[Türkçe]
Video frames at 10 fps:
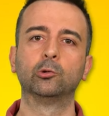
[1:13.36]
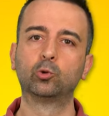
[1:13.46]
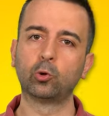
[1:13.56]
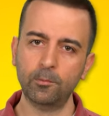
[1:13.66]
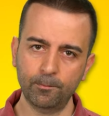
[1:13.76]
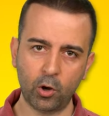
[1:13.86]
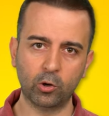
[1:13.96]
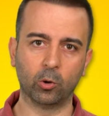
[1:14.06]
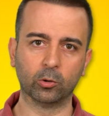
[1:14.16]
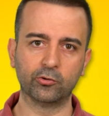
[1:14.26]
Durum
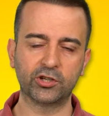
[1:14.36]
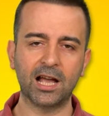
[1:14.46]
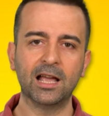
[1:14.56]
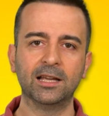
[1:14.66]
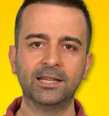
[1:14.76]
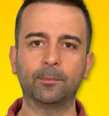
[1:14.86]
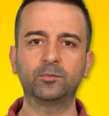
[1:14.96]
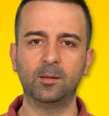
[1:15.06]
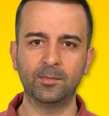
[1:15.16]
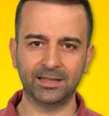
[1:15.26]
böyle olunca
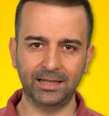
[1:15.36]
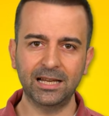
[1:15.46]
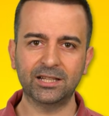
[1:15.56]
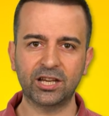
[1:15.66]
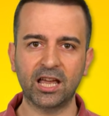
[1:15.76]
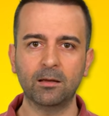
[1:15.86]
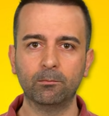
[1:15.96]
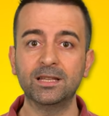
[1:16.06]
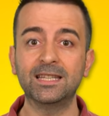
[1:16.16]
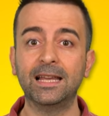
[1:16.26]
yaptığımız ilk şey
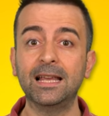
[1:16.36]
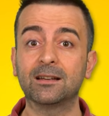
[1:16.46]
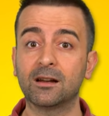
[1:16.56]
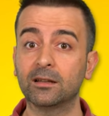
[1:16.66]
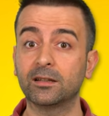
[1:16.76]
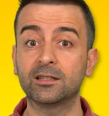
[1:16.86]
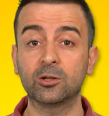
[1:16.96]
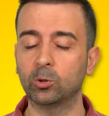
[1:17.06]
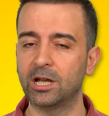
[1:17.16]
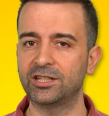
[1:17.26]
bizi ilk
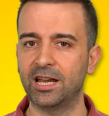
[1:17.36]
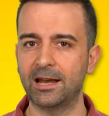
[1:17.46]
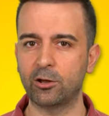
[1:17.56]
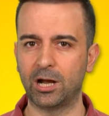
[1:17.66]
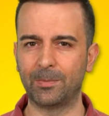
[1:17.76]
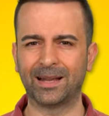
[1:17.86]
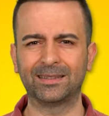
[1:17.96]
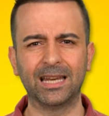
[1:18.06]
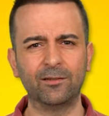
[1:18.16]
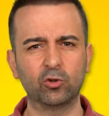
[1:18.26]
rahatlatacak olan şeylere
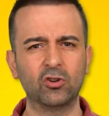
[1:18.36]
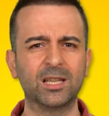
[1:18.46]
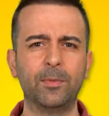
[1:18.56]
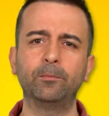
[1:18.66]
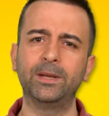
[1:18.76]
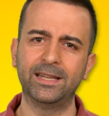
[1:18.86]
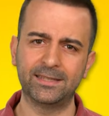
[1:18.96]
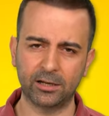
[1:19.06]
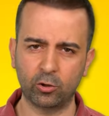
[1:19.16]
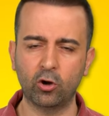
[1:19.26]
yönelmek. Televizyon izlemek,
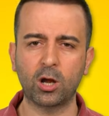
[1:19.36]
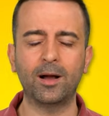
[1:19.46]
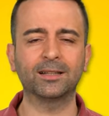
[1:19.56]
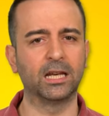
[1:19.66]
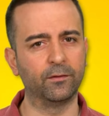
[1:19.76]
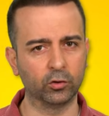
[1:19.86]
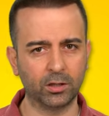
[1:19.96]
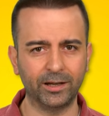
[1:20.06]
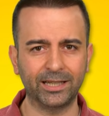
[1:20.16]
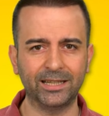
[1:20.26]
bilgisayar oyunu oynamak,
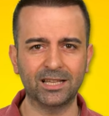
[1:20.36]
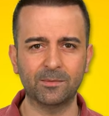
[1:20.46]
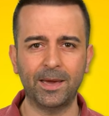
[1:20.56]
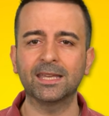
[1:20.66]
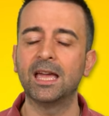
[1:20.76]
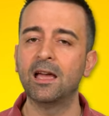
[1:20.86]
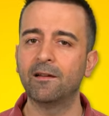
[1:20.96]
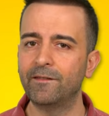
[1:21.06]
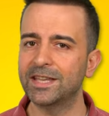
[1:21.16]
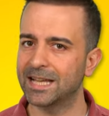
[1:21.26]
telefonla vakit geçirmek
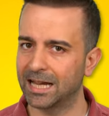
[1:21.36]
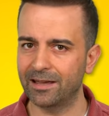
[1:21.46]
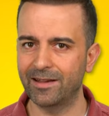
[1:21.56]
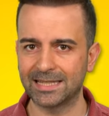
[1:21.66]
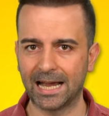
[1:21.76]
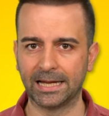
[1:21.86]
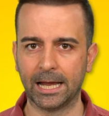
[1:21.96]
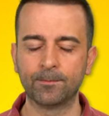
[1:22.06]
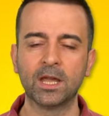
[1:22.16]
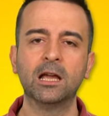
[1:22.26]
vesaire
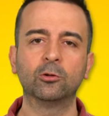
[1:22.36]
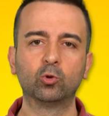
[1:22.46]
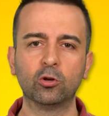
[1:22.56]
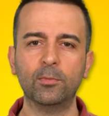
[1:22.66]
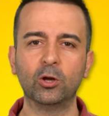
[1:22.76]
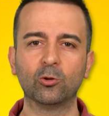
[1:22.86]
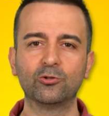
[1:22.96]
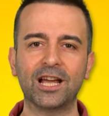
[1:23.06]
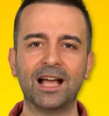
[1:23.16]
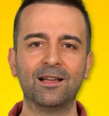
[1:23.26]
vesaire. Durum böyle
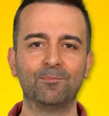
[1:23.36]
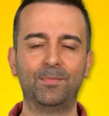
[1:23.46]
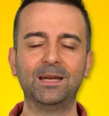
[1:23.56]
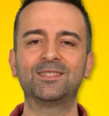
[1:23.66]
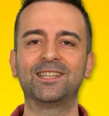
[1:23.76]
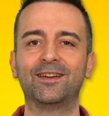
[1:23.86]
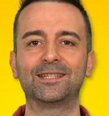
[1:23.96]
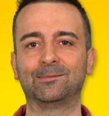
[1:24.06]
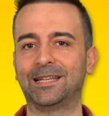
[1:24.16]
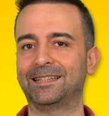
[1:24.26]
olunca benim size
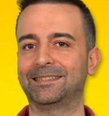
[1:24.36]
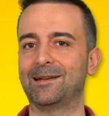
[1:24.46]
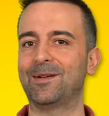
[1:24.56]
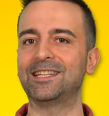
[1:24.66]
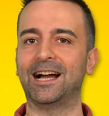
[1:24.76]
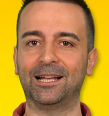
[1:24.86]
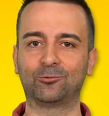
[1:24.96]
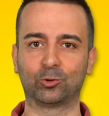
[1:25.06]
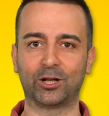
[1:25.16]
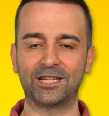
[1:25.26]
vereceğim taktikler bence
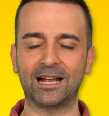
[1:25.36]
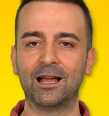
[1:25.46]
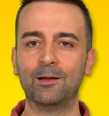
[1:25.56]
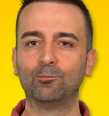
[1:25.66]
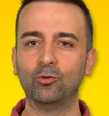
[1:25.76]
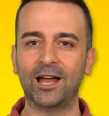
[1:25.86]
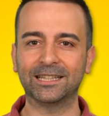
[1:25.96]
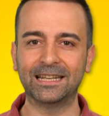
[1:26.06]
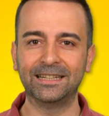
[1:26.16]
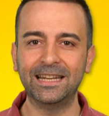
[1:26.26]
hayat kurtaracak.
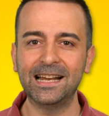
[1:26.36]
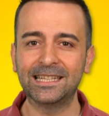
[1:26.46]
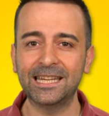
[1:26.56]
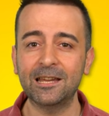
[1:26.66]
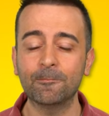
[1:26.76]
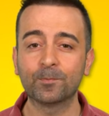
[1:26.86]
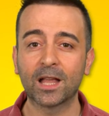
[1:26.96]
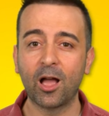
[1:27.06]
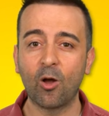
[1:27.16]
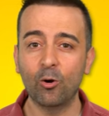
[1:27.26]
Bunlardan ilki
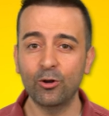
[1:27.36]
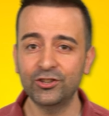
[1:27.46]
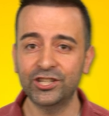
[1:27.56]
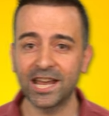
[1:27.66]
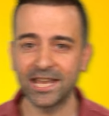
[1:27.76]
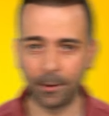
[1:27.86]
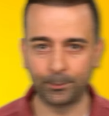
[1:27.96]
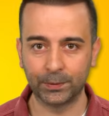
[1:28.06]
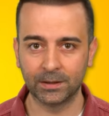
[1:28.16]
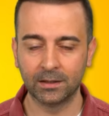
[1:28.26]
önce yap.